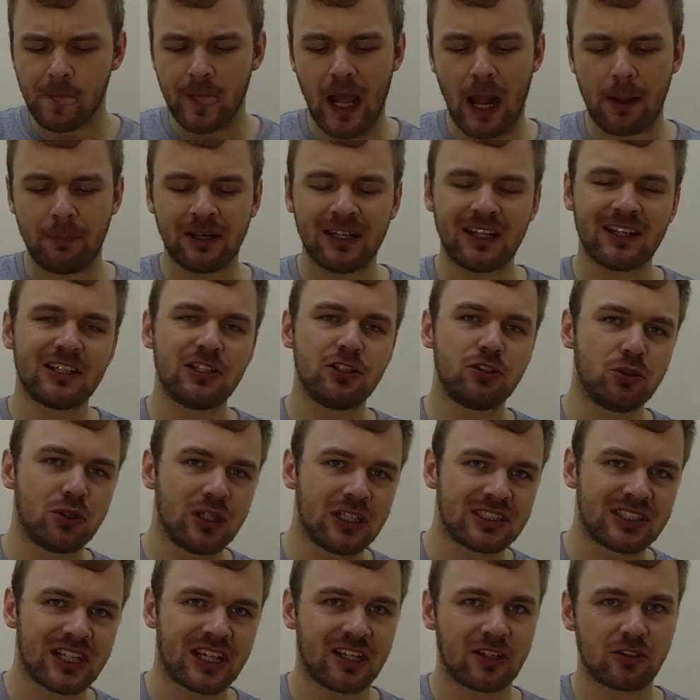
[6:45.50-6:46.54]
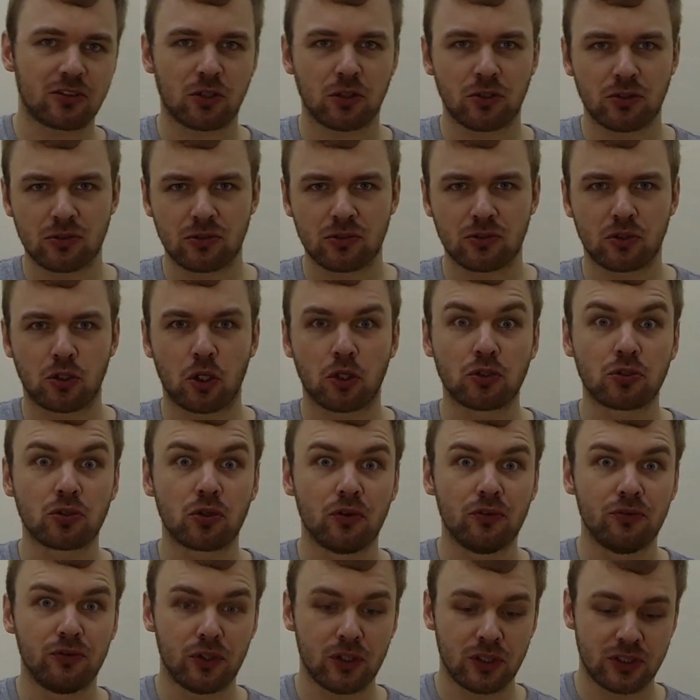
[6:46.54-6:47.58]
Aber lagi juga sangat kon
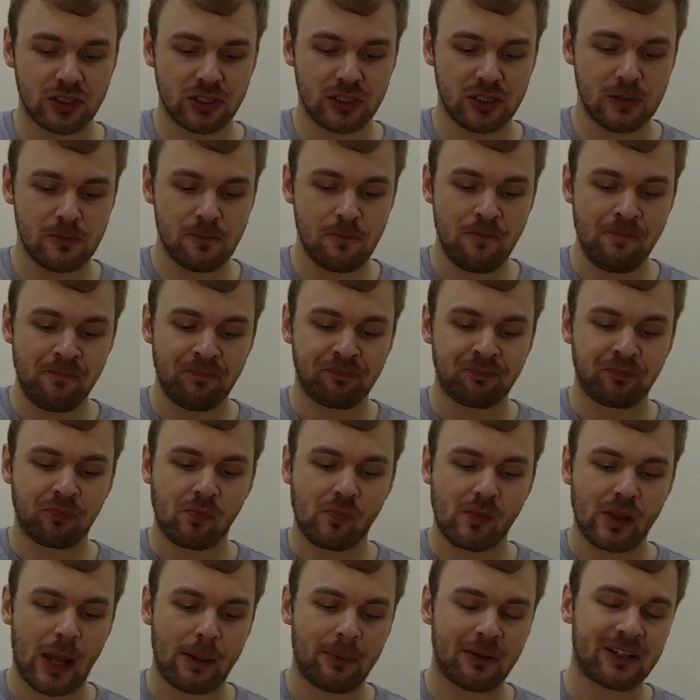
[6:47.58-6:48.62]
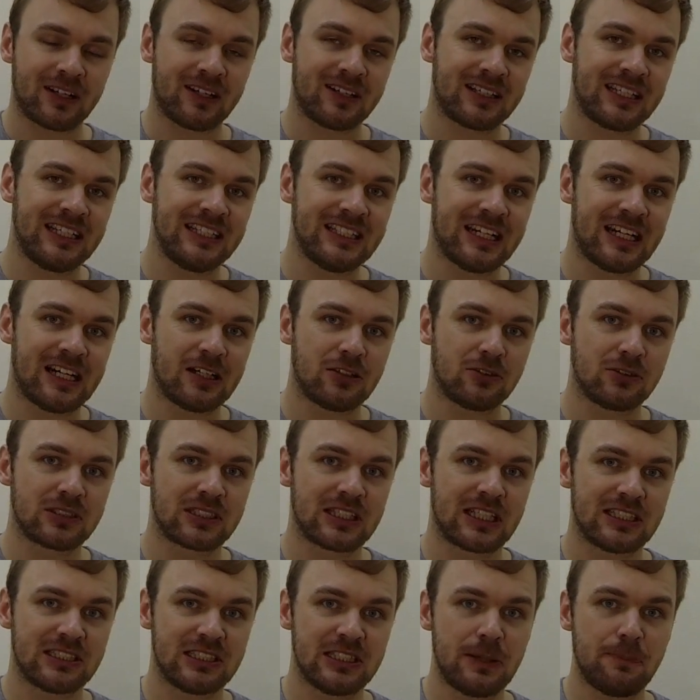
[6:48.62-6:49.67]
kontroversial apakah kita harus
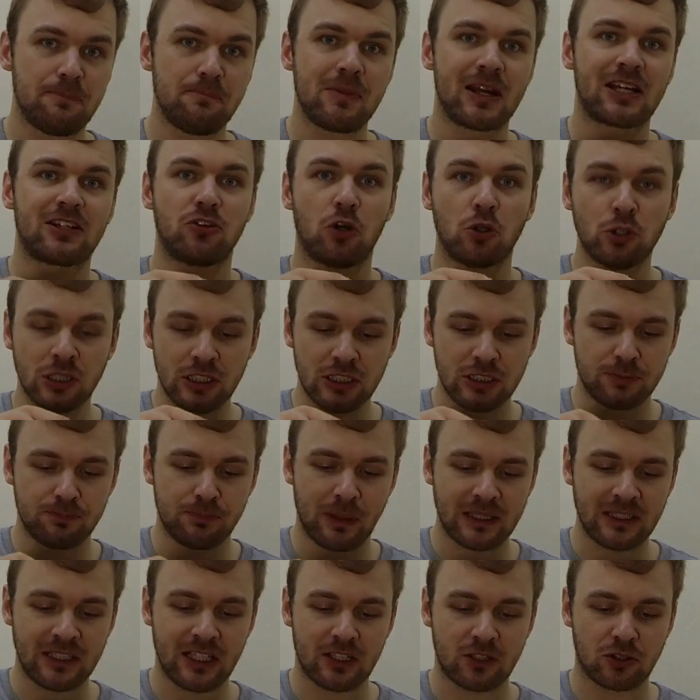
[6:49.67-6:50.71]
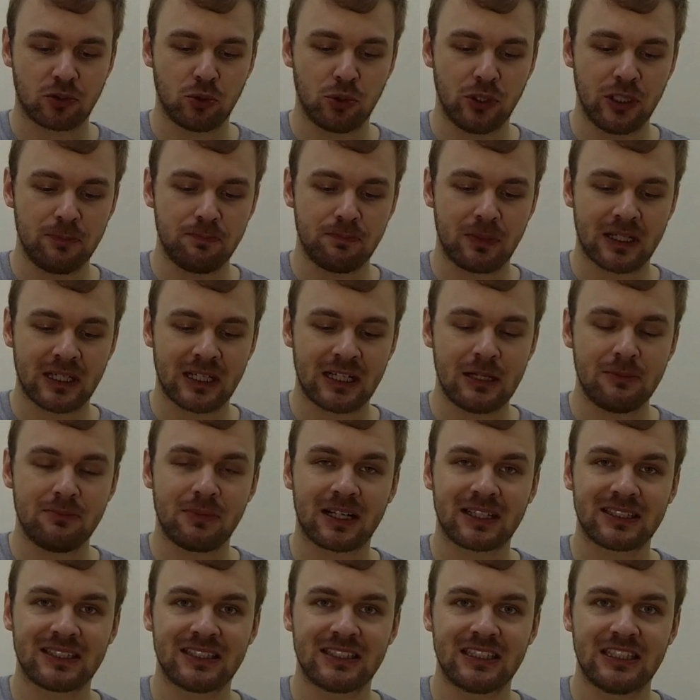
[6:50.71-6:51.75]
kasih McDonald's banyak duit padahal
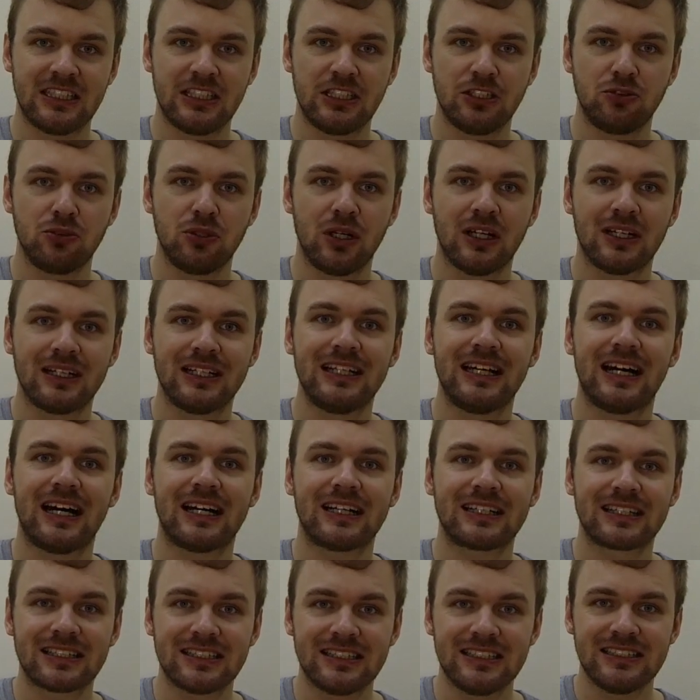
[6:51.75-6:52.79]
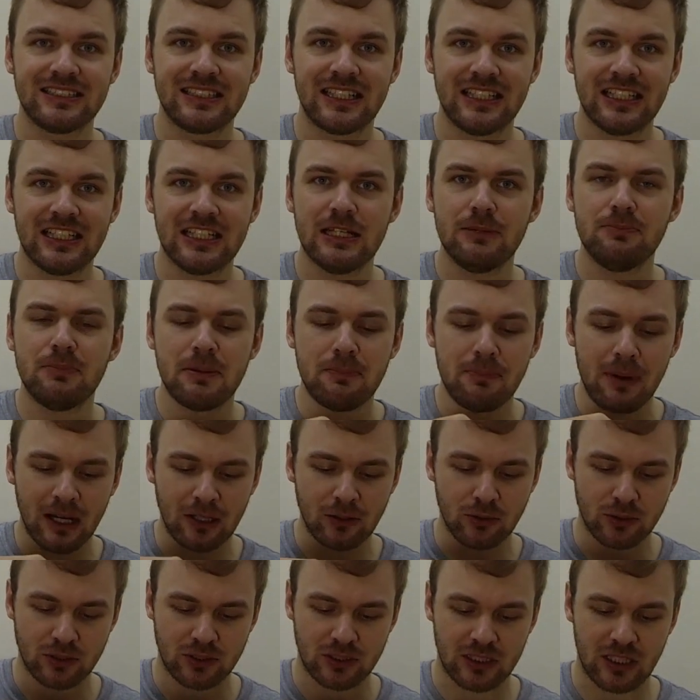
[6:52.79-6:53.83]
makanan ini juga ada di sini lebih
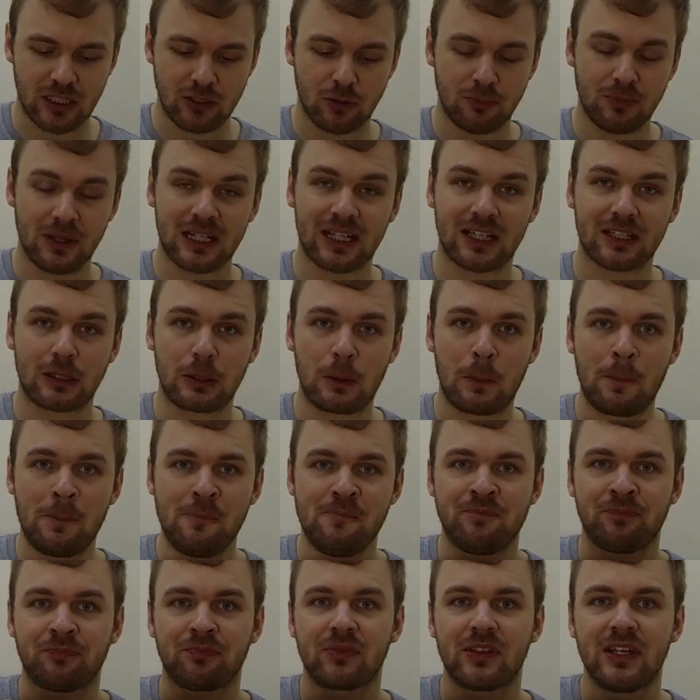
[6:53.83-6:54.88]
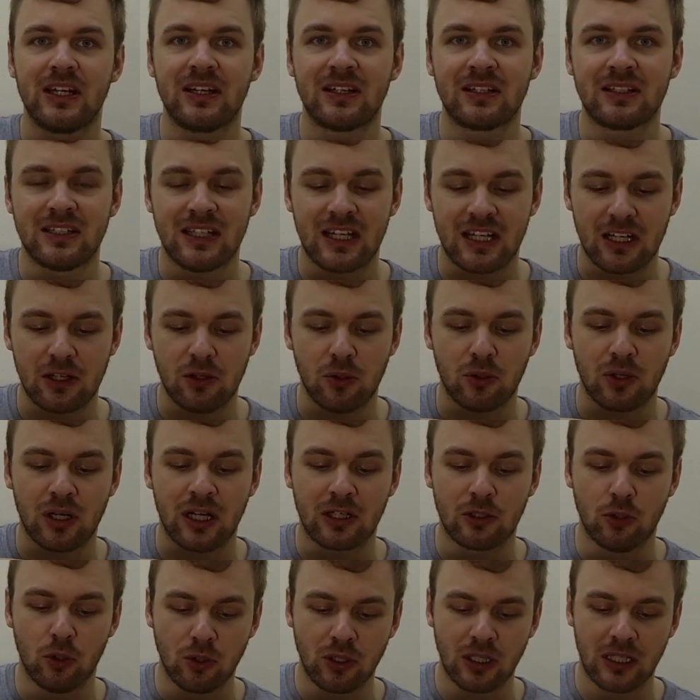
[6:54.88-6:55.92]
bagus kalau makan yang dari
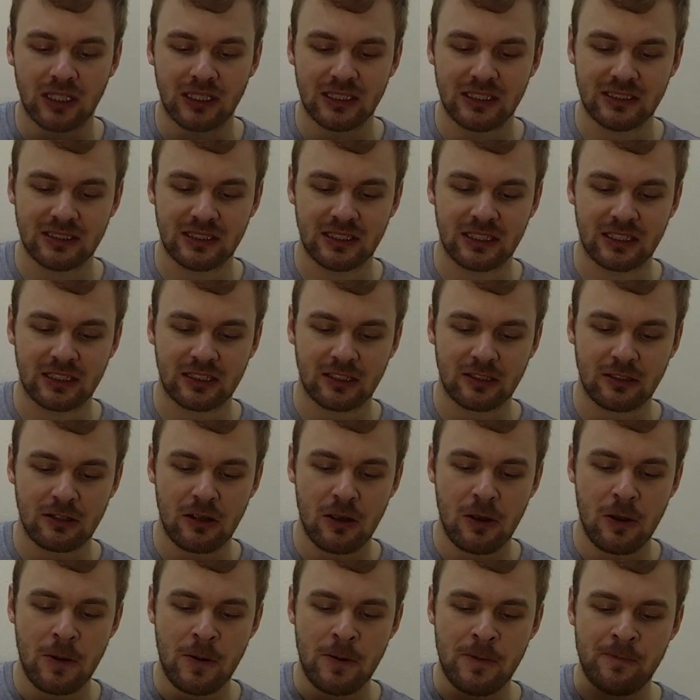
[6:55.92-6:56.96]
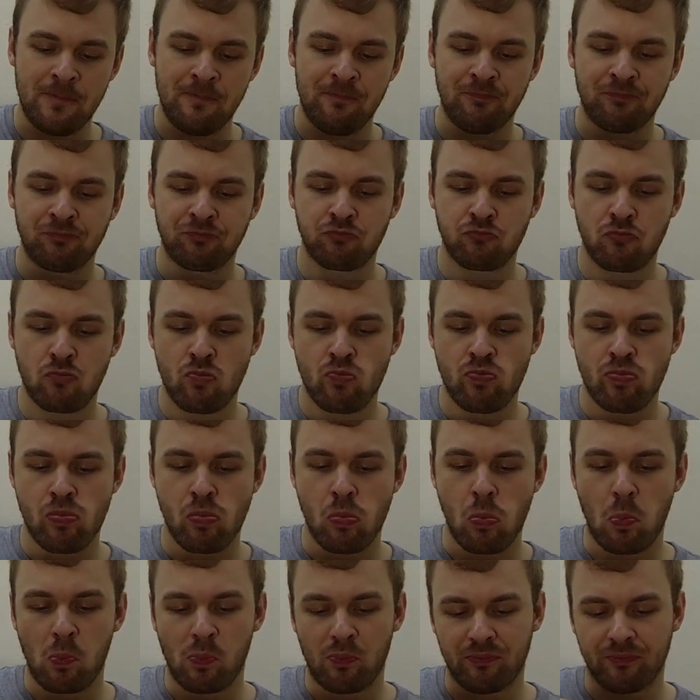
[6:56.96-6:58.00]
orang lokal di sini kan
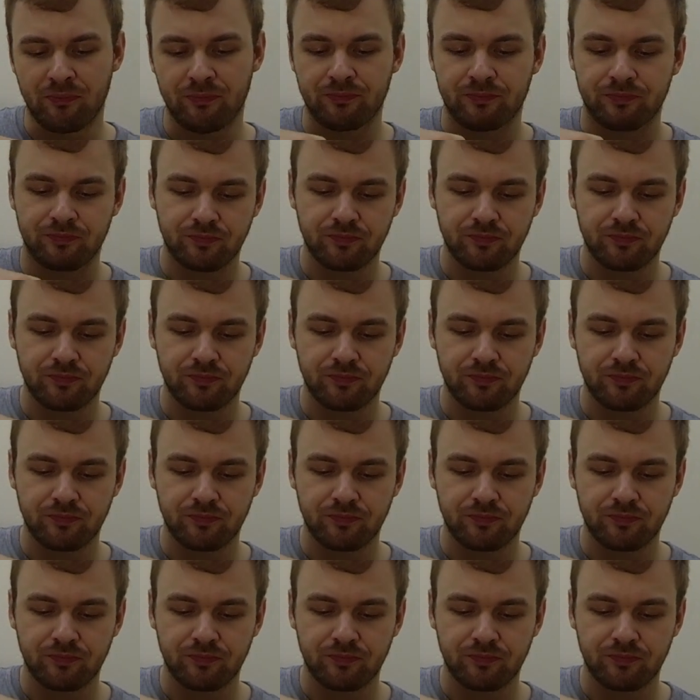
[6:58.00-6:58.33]
hmm.